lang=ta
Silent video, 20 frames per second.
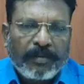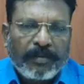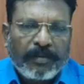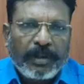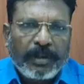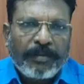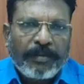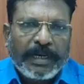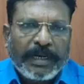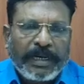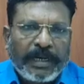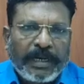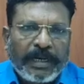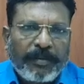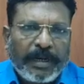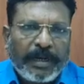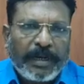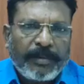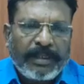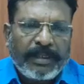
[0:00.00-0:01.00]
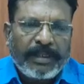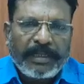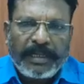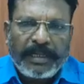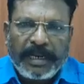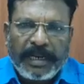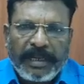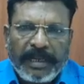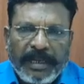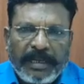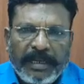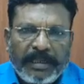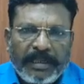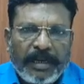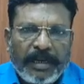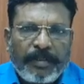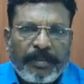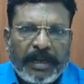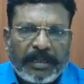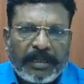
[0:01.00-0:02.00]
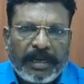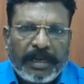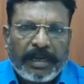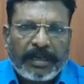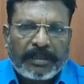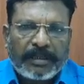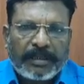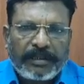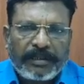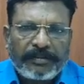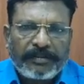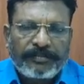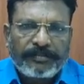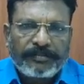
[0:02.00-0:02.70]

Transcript: பொதுமக்கள் நம்மிடமிருந்து நிறைய எதிர்பார்க்கிறார்கள்